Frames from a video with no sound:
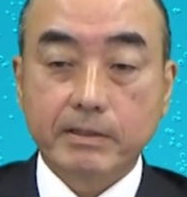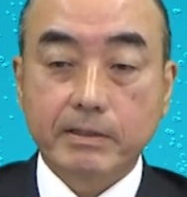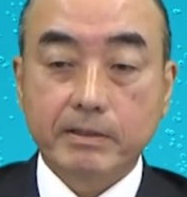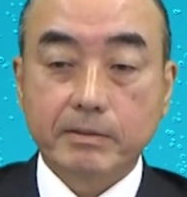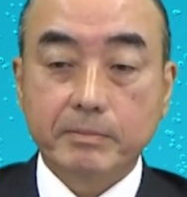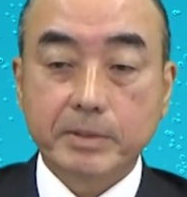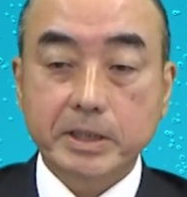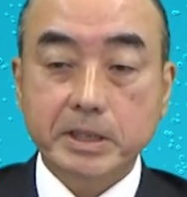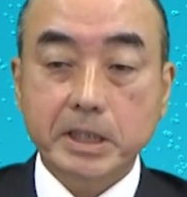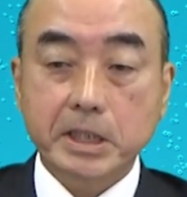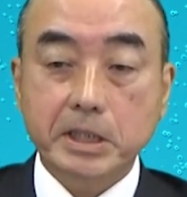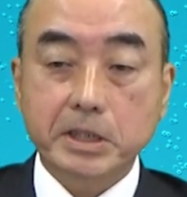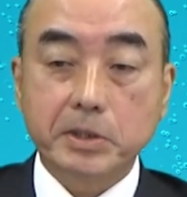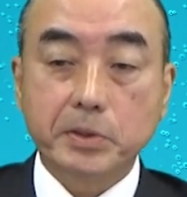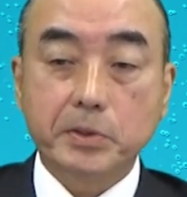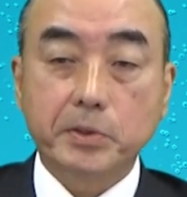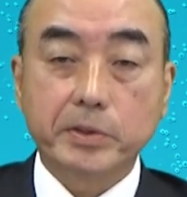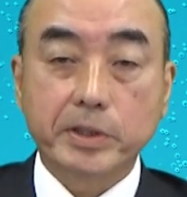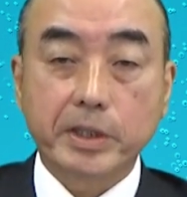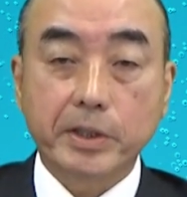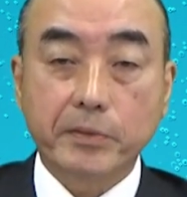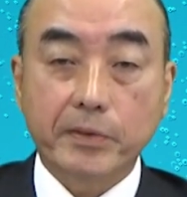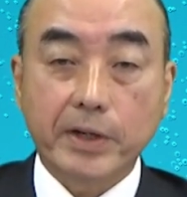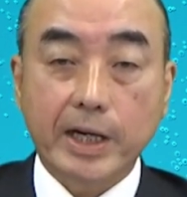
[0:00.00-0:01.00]
まさに
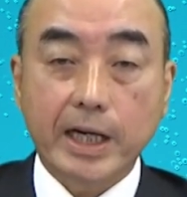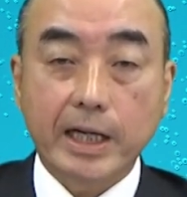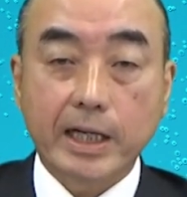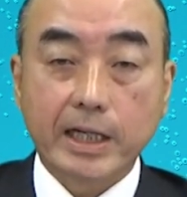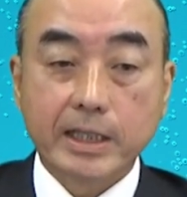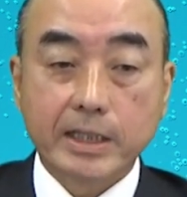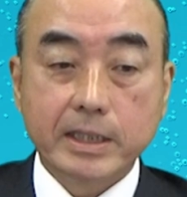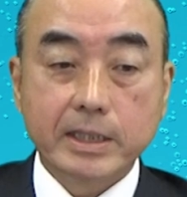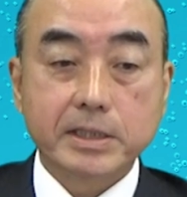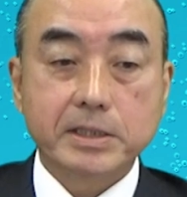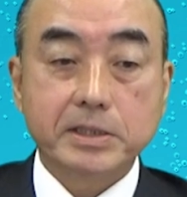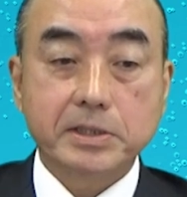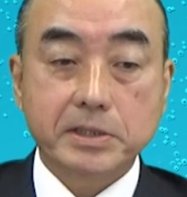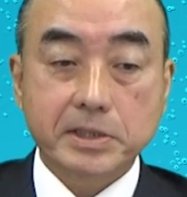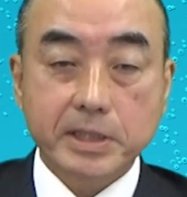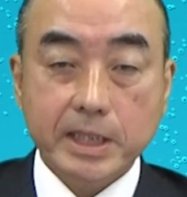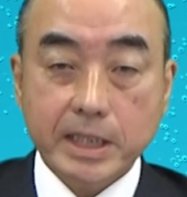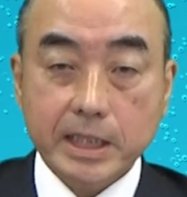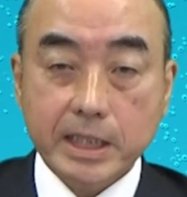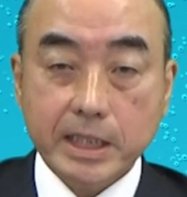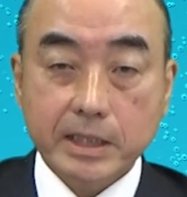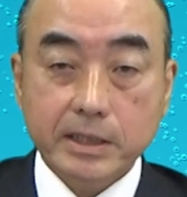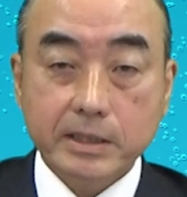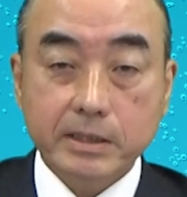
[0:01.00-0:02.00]
骨はつ
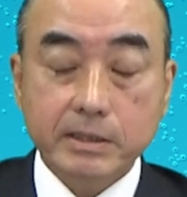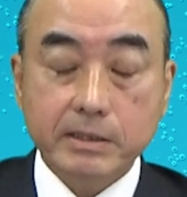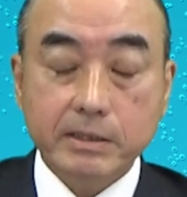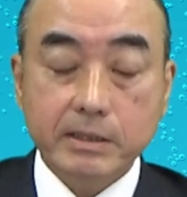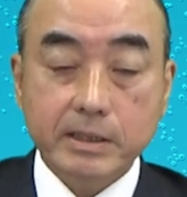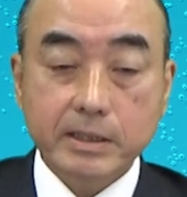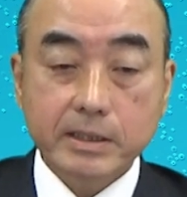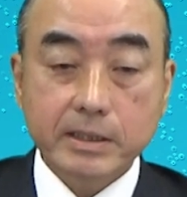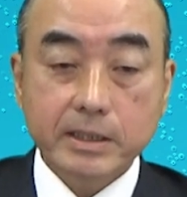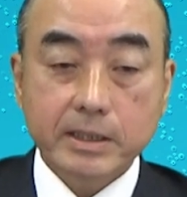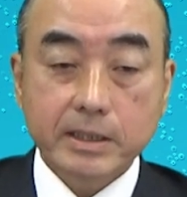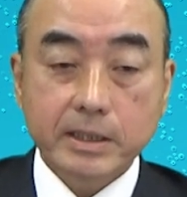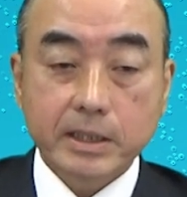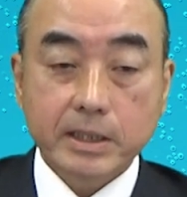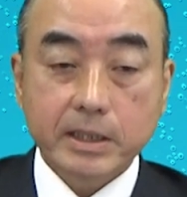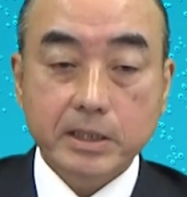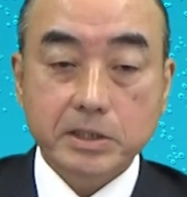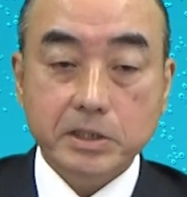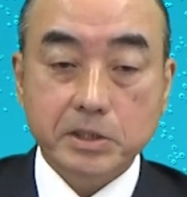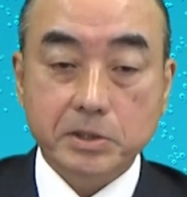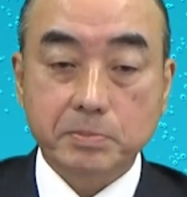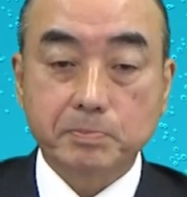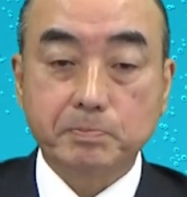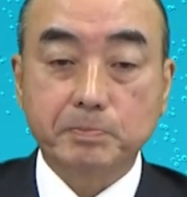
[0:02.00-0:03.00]
ながって
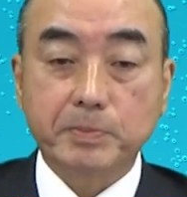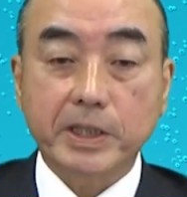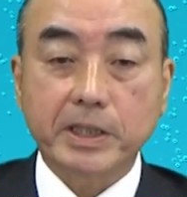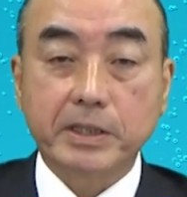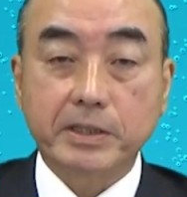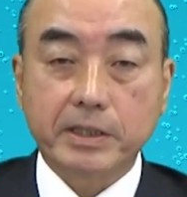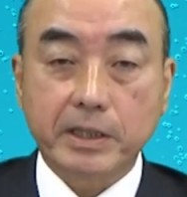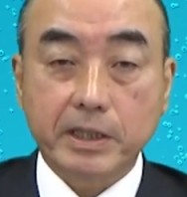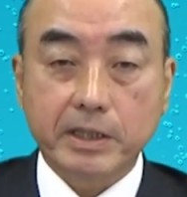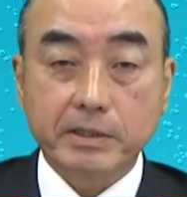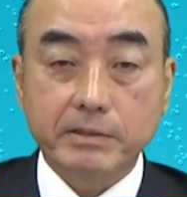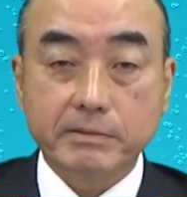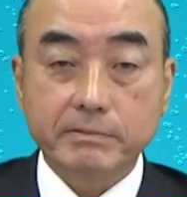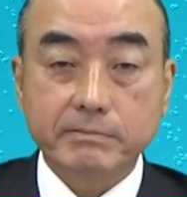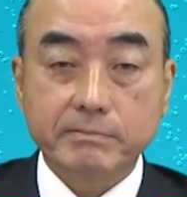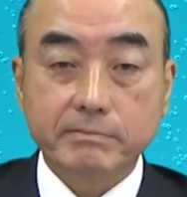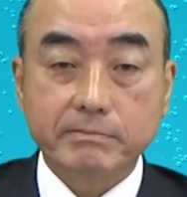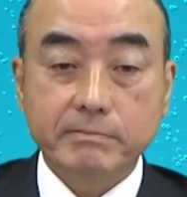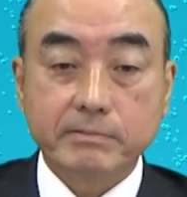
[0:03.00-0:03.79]
突っ張っている